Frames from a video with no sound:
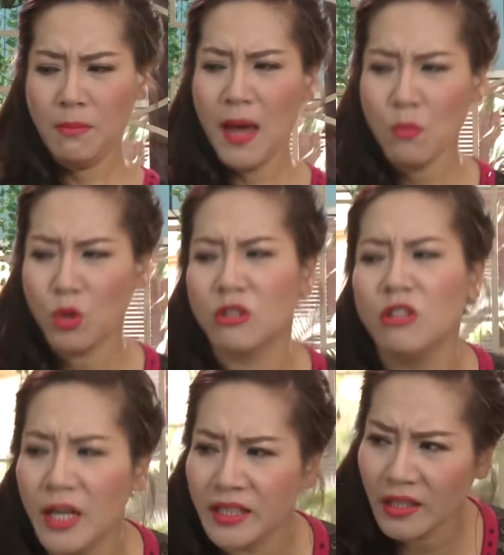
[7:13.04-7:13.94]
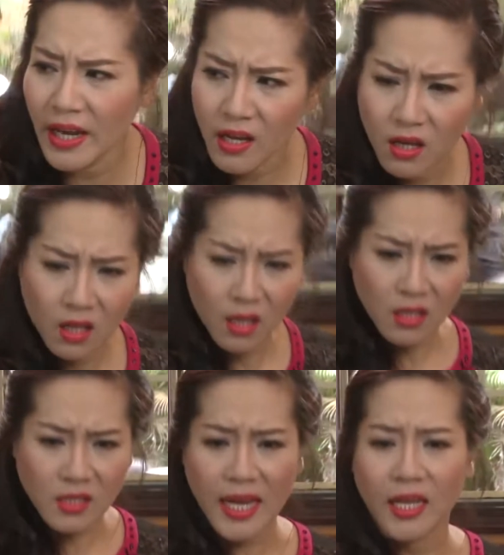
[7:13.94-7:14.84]
mẹ buồn cười thật đấy
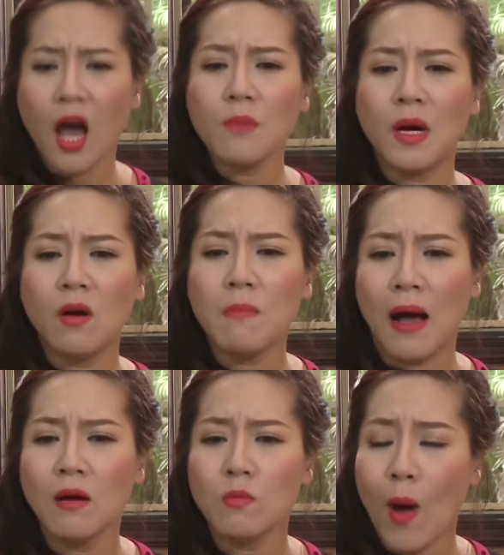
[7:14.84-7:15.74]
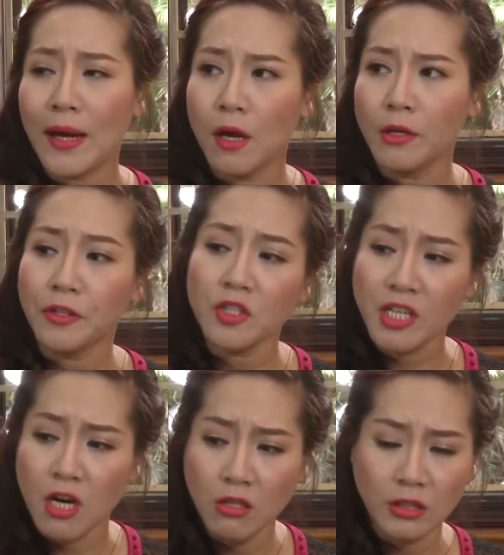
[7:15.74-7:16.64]
trẻ con mà không mắng không quát nó để nó
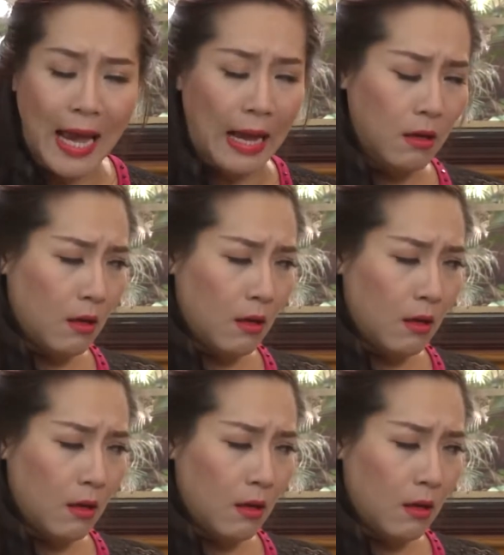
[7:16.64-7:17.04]
sinh hư ra à?